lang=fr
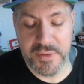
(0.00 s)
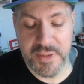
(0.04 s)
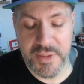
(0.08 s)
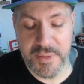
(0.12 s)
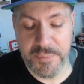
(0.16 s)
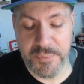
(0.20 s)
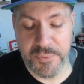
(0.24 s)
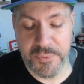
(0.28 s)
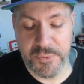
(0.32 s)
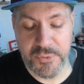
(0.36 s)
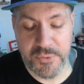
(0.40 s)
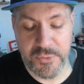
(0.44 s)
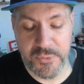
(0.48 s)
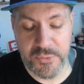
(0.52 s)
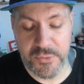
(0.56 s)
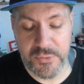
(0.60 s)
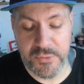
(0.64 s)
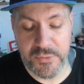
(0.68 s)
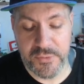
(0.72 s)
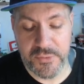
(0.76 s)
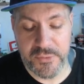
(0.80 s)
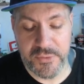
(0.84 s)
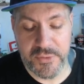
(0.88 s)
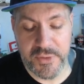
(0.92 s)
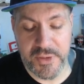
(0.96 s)
les
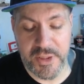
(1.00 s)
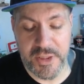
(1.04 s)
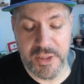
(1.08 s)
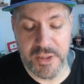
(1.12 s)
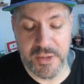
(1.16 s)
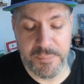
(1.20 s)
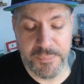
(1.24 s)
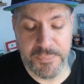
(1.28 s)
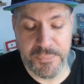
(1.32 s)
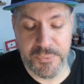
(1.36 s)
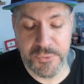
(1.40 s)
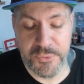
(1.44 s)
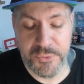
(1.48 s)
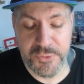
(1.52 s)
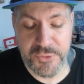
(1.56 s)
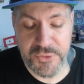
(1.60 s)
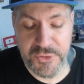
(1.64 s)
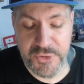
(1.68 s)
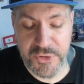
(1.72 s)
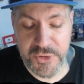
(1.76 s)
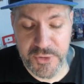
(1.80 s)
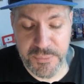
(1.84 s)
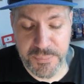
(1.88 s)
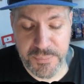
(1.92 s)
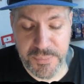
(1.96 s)
poteaux un
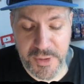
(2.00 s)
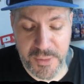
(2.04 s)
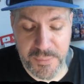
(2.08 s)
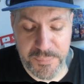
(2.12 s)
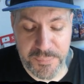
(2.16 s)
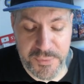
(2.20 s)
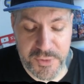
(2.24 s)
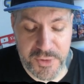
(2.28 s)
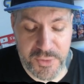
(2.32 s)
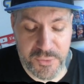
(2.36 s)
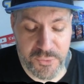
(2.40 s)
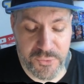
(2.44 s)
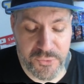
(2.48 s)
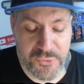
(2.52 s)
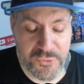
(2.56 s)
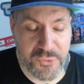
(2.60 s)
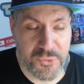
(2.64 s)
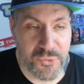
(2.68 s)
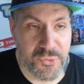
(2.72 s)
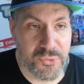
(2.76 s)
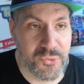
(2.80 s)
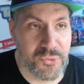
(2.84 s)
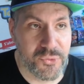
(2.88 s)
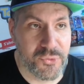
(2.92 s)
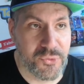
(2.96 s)
petit
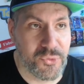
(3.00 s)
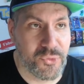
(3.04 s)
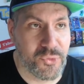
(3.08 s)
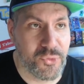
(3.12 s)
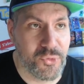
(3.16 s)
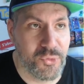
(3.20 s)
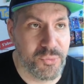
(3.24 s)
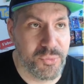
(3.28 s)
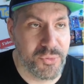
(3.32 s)
papillusio trop